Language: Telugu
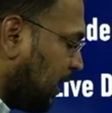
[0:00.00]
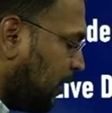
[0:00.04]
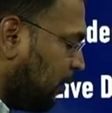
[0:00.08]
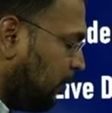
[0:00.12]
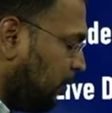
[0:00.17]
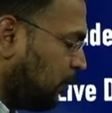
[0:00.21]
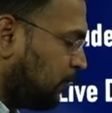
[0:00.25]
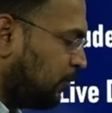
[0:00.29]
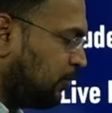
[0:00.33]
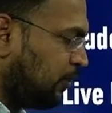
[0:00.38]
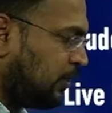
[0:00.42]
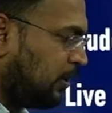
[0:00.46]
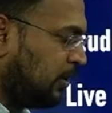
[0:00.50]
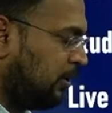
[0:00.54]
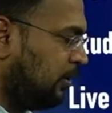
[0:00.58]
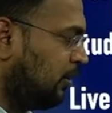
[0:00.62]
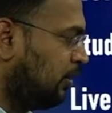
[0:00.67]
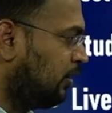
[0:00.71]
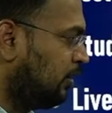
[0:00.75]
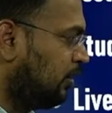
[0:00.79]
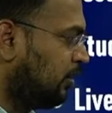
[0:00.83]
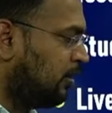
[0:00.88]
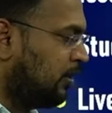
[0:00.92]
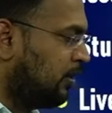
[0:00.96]
కేర్ ఉంటుంది
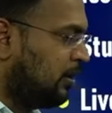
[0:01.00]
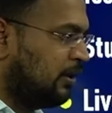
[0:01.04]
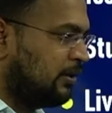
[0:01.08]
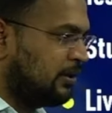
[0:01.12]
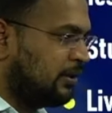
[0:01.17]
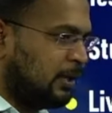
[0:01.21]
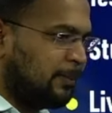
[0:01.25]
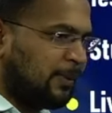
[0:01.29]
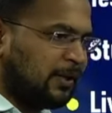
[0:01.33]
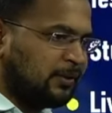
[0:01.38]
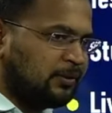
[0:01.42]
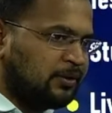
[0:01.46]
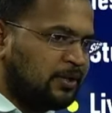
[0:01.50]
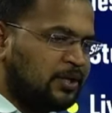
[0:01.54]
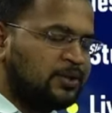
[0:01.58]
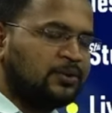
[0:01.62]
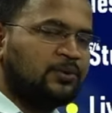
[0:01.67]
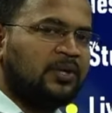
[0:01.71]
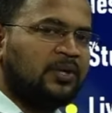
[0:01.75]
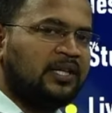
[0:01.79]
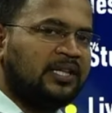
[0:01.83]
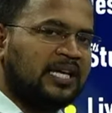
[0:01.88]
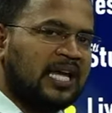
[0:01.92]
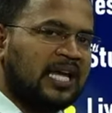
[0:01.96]
ఎందుకంటే మనం
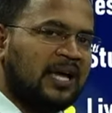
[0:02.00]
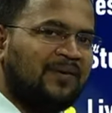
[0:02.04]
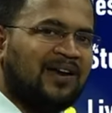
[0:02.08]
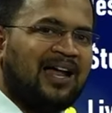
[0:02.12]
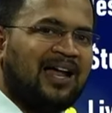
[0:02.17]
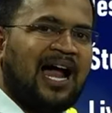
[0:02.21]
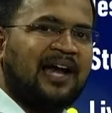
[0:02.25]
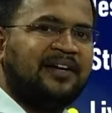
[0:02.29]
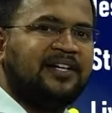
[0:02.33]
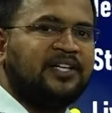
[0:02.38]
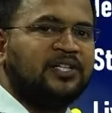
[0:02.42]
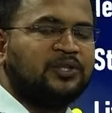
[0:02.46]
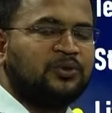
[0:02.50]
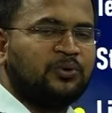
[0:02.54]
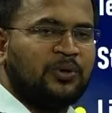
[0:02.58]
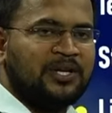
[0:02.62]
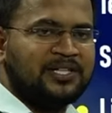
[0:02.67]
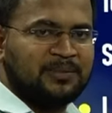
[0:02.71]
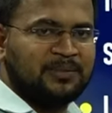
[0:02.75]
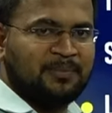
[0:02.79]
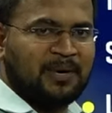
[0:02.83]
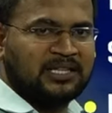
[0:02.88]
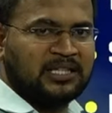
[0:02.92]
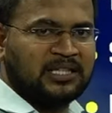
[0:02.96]
తీసుకునేది కేవలం హండ్రెడ్
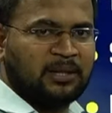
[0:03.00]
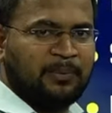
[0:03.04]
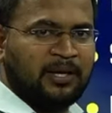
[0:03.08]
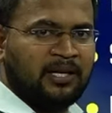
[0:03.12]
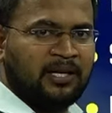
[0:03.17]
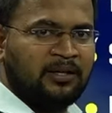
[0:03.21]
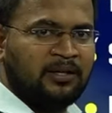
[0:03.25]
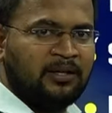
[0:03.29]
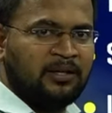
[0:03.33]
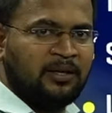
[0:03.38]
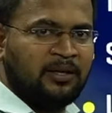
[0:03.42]
స్టూడెంట్స్ మాత్రమే